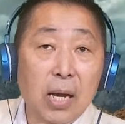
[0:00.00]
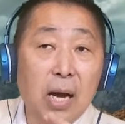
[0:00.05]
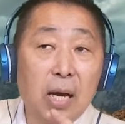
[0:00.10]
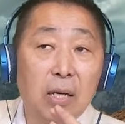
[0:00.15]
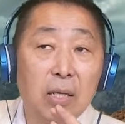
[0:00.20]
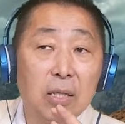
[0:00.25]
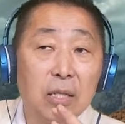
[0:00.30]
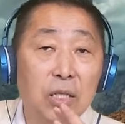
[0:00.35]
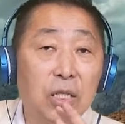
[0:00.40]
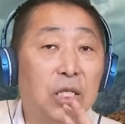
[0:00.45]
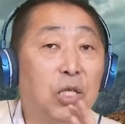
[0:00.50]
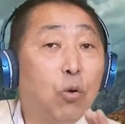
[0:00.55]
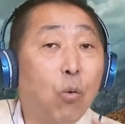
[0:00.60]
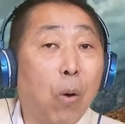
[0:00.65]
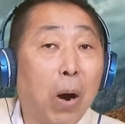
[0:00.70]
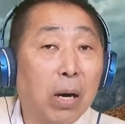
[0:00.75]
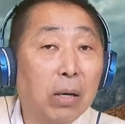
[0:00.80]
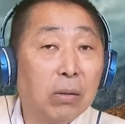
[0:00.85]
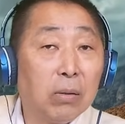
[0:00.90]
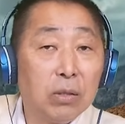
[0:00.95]
那希
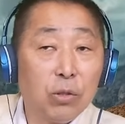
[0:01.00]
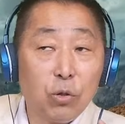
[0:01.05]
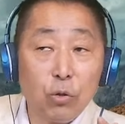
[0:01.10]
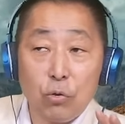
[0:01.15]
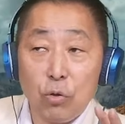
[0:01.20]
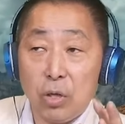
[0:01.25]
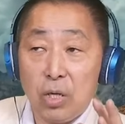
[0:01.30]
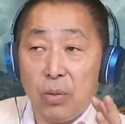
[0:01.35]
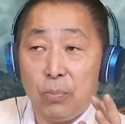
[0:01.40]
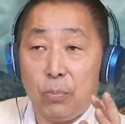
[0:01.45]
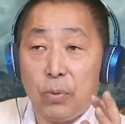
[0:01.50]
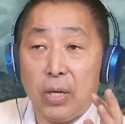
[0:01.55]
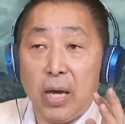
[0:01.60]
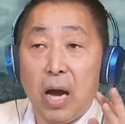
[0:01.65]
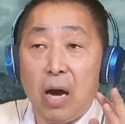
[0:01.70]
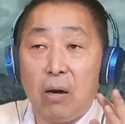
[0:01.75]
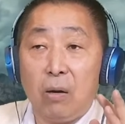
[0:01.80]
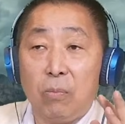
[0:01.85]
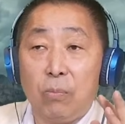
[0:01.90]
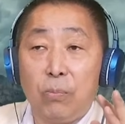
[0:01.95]
望就是说你不
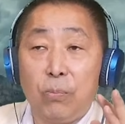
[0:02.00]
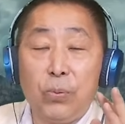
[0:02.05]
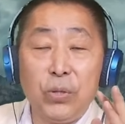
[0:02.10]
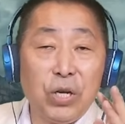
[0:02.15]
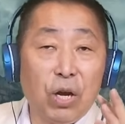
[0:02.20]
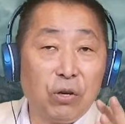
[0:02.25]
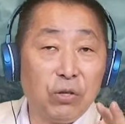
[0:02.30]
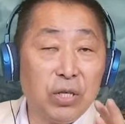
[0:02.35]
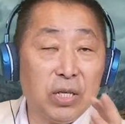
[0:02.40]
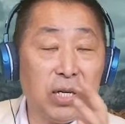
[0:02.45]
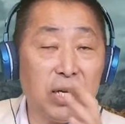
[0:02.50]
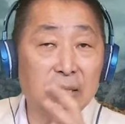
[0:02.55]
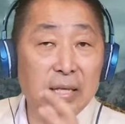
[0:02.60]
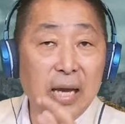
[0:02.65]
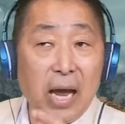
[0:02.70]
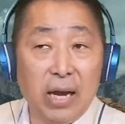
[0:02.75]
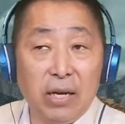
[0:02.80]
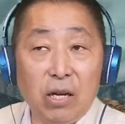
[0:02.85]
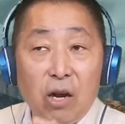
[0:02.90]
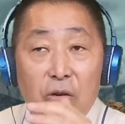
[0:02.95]
要不小心的
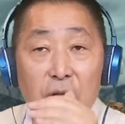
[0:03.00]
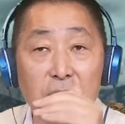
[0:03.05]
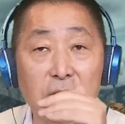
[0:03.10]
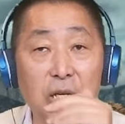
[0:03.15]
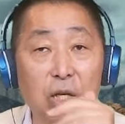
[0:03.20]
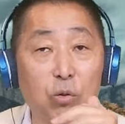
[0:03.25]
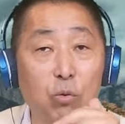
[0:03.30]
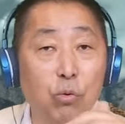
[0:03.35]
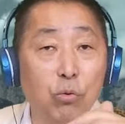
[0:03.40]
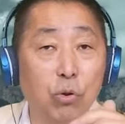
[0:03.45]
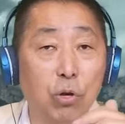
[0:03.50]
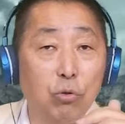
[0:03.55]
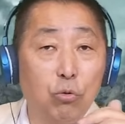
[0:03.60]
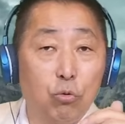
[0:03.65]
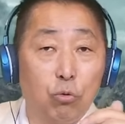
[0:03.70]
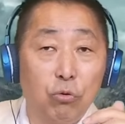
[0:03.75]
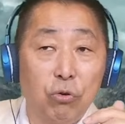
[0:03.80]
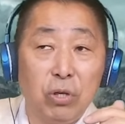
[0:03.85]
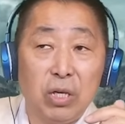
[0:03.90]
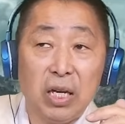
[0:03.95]
踩到了这个多元
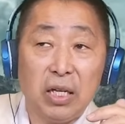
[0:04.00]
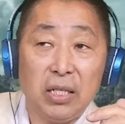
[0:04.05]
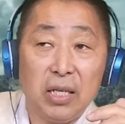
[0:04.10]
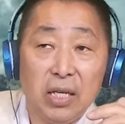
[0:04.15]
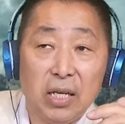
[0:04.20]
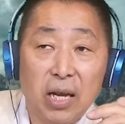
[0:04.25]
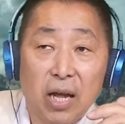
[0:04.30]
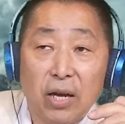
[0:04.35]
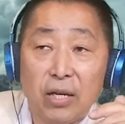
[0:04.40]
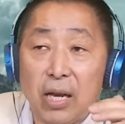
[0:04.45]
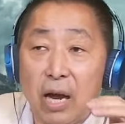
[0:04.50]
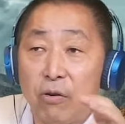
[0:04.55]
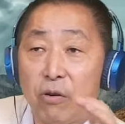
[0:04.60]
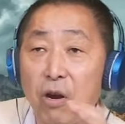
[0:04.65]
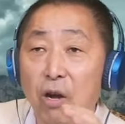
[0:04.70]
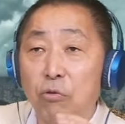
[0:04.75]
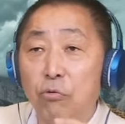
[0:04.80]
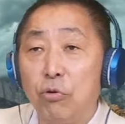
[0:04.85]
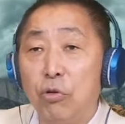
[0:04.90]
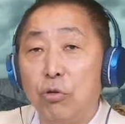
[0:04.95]
主义的地雷，而他
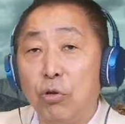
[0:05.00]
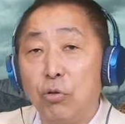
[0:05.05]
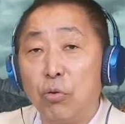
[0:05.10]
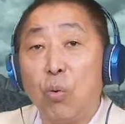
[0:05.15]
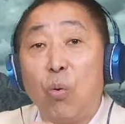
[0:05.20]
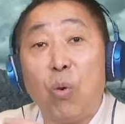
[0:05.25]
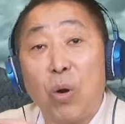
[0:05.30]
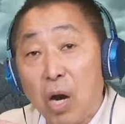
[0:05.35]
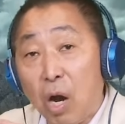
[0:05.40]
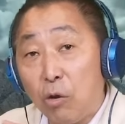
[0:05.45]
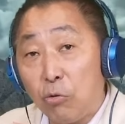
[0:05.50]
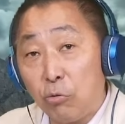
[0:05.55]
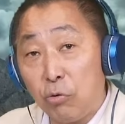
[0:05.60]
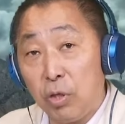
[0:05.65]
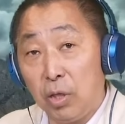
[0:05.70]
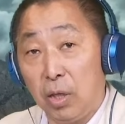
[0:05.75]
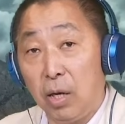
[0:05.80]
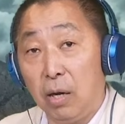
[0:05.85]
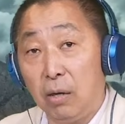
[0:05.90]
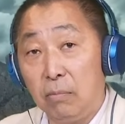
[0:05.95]
告诉你，就是我告
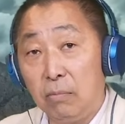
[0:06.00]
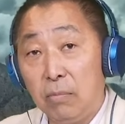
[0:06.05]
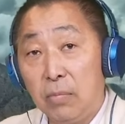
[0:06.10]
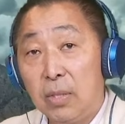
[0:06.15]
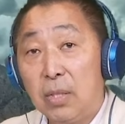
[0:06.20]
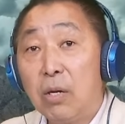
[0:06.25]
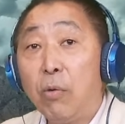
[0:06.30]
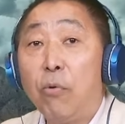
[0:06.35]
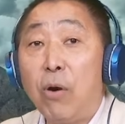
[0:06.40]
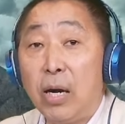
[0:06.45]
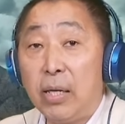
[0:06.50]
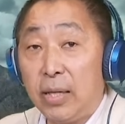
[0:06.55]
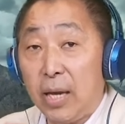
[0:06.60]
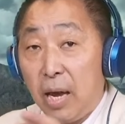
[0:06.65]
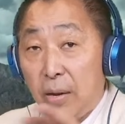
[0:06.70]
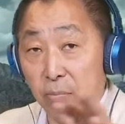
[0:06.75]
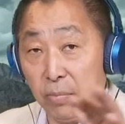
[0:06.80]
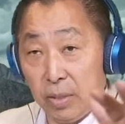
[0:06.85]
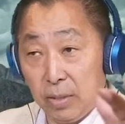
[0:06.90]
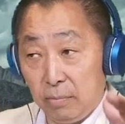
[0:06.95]
诉你啊。在玩
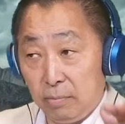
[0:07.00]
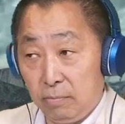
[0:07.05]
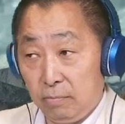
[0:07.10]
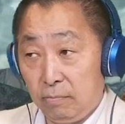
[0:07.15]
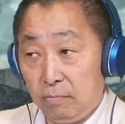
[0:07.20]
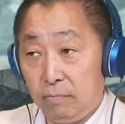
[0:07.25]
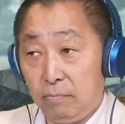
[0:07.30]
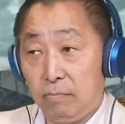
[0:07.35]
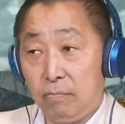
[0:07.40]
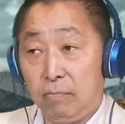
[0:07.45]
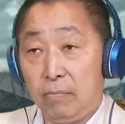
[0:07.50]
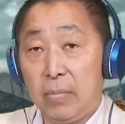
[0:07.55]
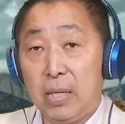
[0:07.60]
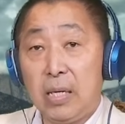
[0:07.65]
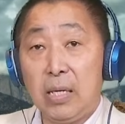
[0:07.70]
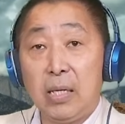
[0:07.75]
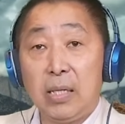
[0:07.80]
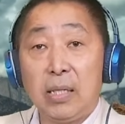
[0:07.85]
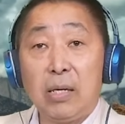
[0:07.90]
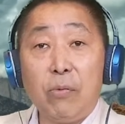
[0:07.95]
game 的，
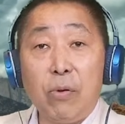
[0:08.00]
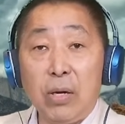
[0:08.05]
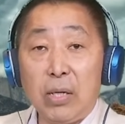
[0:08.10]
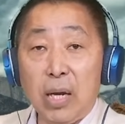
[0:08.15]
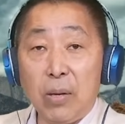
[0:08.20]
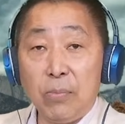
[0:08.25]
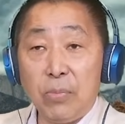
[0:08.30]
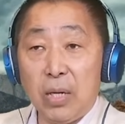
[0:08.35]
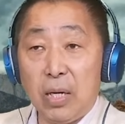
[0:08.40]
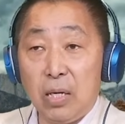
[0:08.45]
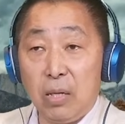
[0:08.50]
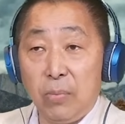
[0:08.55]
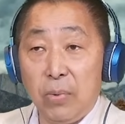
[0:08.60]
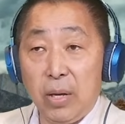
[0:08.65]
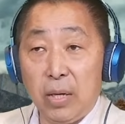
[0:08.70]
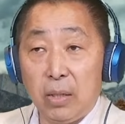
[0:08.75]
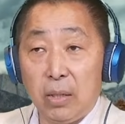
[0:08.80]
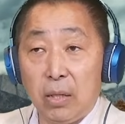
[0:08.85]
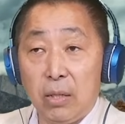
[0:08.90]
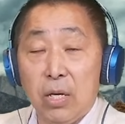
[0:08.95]
在玩 game 的里
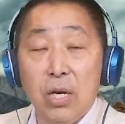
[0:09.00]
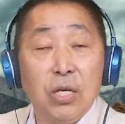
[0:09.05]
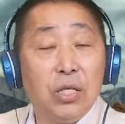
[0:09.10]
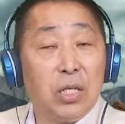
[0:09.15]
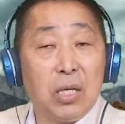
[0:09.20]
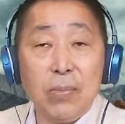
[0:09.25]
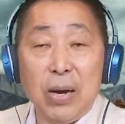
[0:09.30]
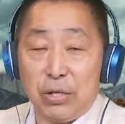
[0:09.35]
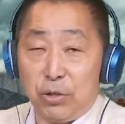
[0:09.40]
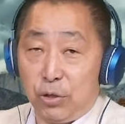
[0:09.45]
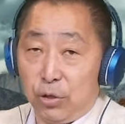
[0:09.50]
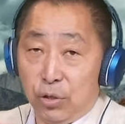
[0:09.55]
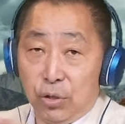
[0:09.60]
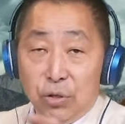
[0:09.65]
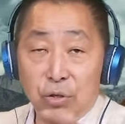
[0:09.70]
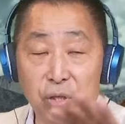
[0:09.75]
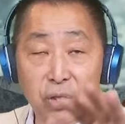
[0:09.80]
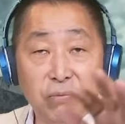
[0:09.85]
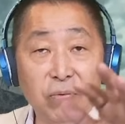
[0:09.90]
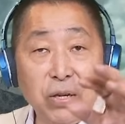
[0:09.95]
面呢，起码
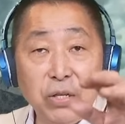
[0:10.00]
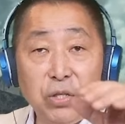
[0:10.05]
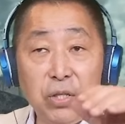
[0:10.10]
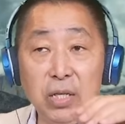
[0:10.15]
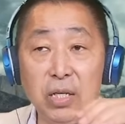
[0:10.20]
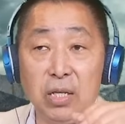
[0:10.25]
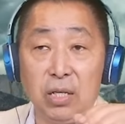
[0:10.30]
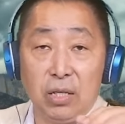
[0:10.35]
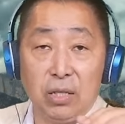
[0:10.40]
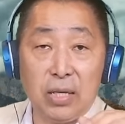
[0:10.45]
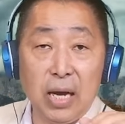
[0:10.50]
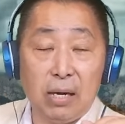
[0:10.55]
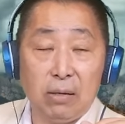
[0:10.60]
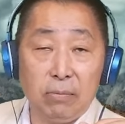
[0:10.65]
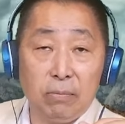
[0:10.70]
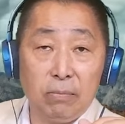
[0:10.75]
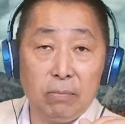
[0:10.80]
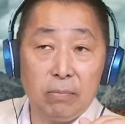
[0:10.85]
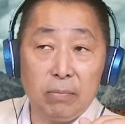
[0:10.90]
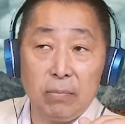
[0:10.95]
十十分之一以上
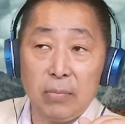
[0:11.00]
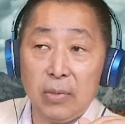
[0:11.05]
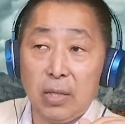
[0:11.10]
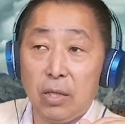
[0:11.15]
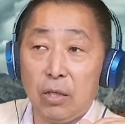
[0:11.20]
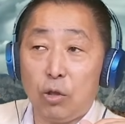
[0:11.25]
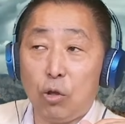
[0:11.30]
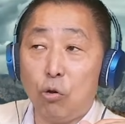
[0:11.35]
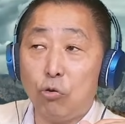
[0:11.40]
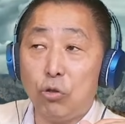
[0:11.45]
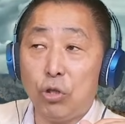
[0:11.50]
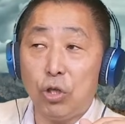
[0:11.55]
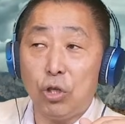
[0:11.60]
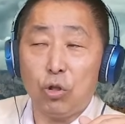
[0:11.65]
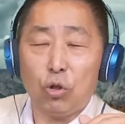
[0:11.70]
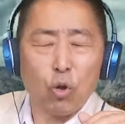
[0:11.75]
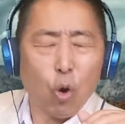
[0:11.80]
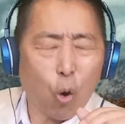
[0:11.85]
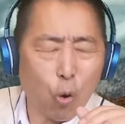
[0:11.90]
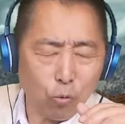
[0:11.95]
都
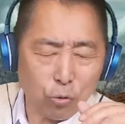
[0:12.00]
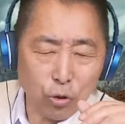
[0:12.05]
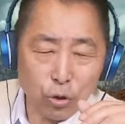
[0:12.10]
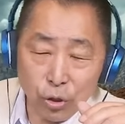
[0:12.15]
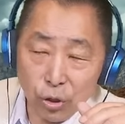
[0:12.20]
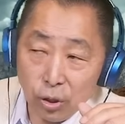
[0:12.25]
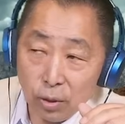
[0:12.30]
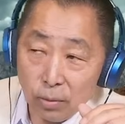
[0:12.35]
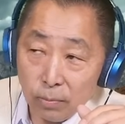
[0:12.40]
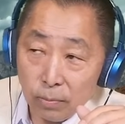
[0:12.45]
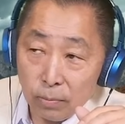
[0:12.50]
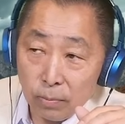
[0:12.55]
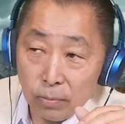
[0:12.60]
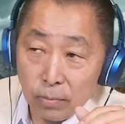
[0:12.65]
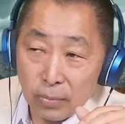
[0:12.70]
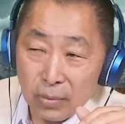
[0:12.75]
是同志。